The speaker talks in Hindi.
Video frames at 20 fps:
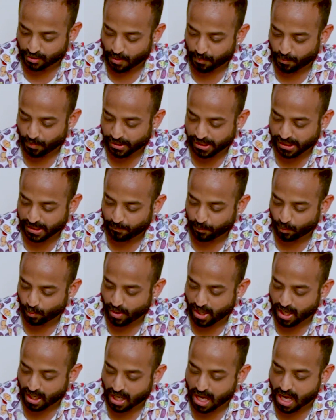तो अपन ये
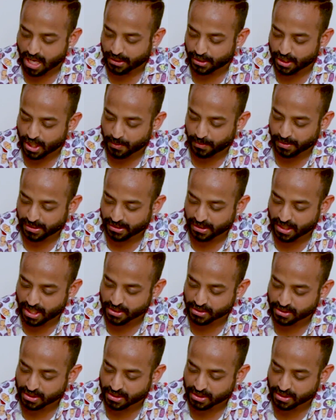पूरा कांदा विंदा